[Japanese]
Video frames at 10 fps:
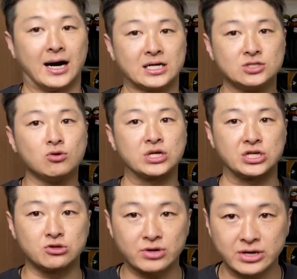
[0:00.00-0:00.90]
足を
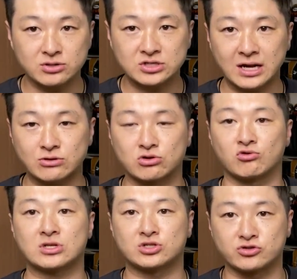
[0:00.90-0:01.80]
広げる力という
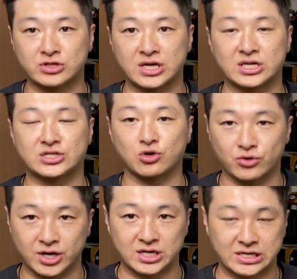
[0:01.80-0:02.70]
のは中殿筋
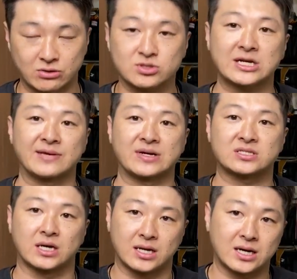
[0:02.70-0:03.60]
小殿筋を使いま
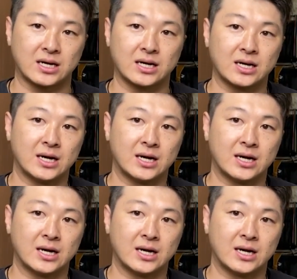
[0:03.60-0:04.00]
すから